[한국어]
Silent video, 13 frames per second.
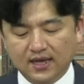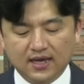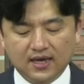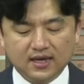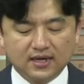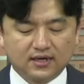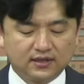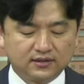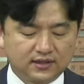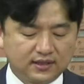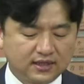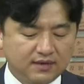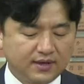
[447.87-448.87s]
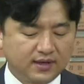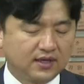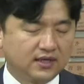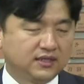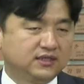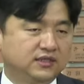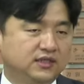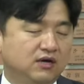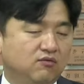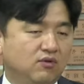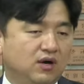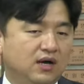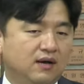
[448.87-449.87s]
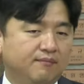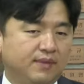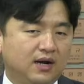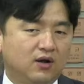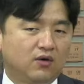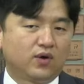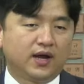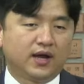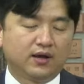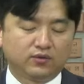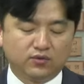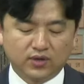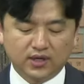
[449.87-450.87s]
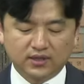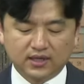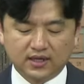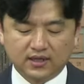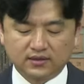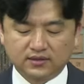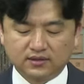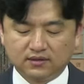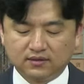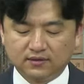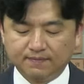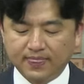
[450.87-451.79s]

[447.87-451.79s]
그래서 상대방의 신앙과 말과 행동에 대해서